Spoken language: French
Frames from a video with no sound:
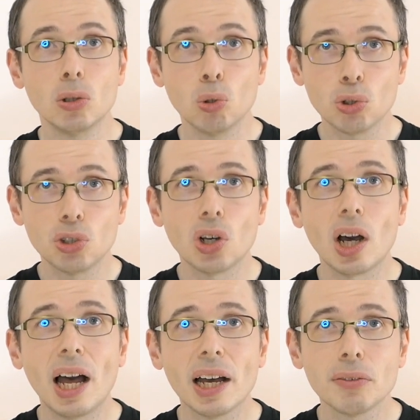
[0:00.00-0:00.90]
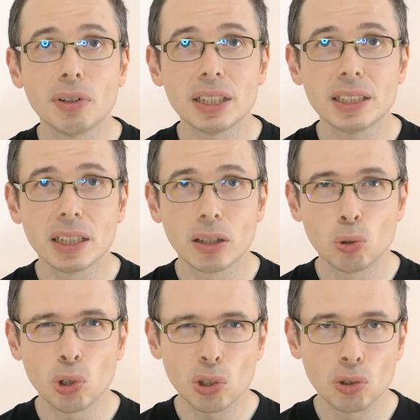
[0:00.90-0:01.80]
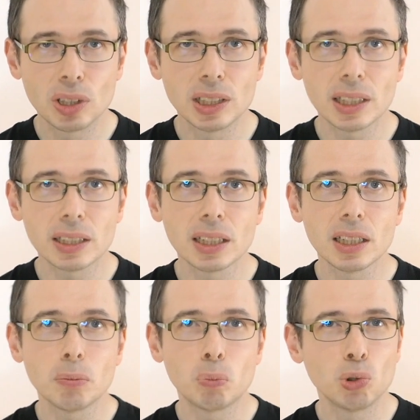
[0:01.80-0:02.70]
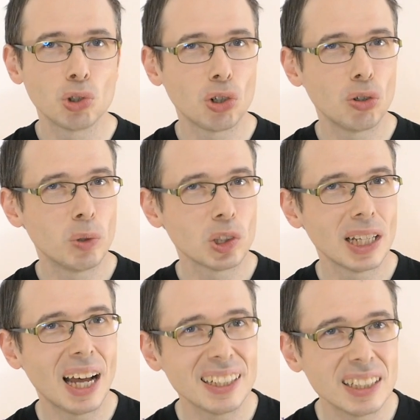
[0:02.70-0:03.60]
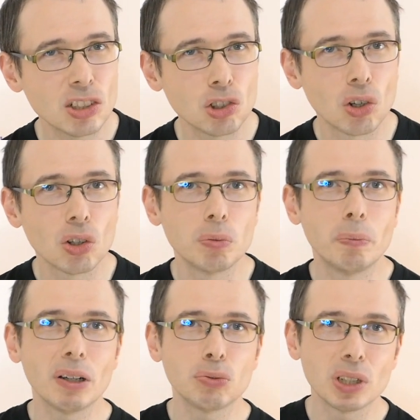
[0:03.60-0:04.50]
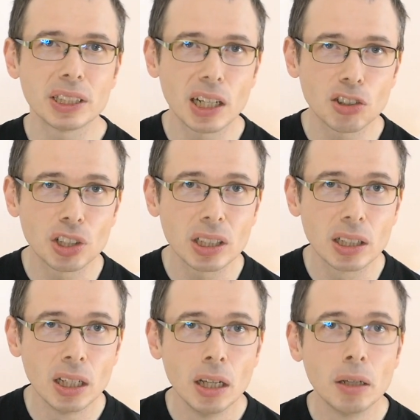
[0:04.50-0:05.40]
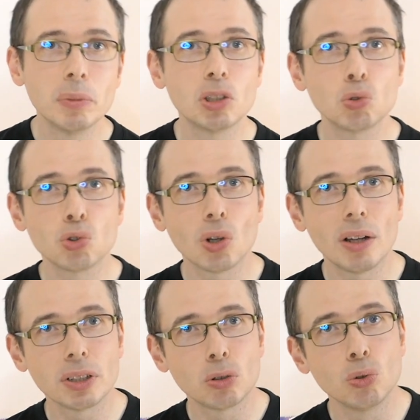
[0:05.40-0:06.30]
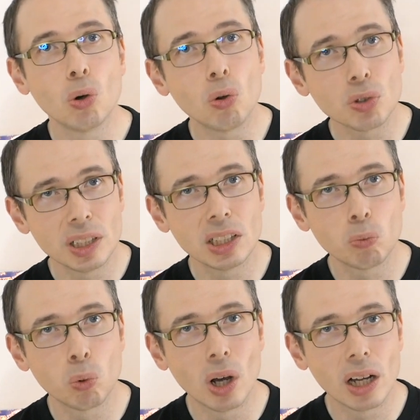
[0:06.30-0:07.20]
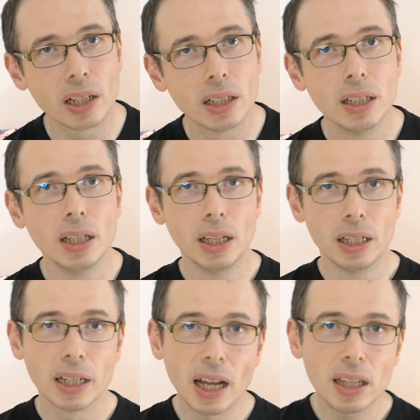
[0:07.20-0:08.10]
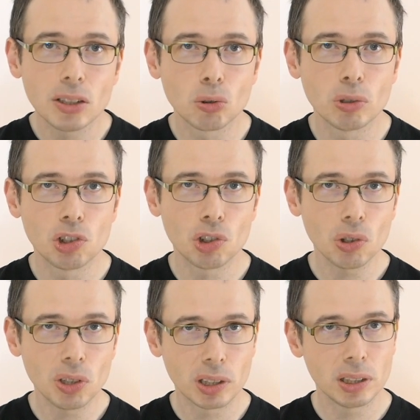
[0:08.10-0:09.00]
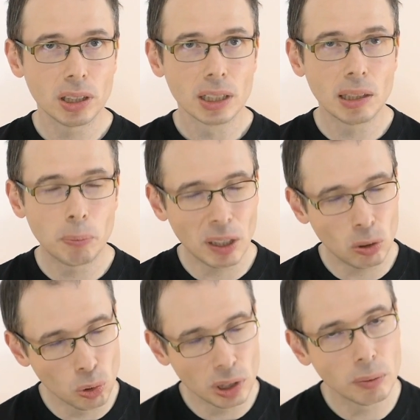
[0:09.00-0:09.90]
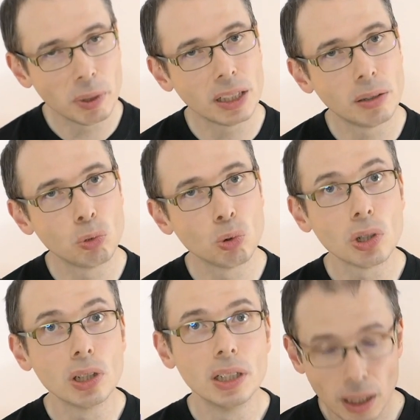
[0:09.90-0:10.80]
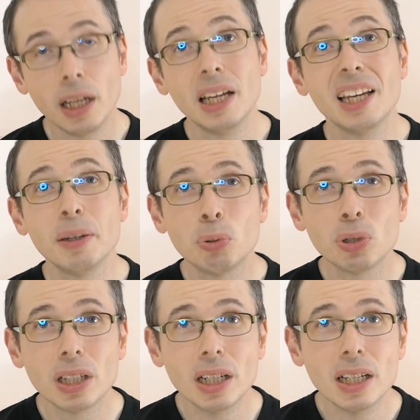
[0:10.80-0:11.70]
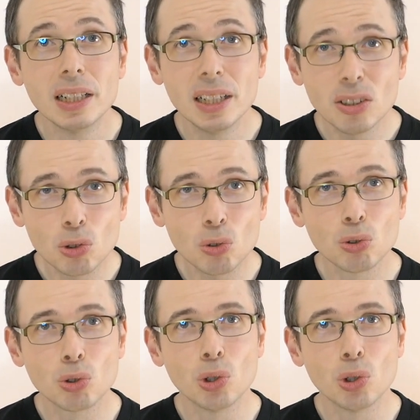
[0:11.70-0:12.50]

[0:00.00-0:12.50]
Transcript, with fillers: L'auteur arrive à intégrer au cœur de ses intrigues plusieurs romances attachantes, parfois tragiques, mais toujours avec une once d'espoir. Rares sont les shonen qui parlent aussi bien d'amour. Et puis, laissons de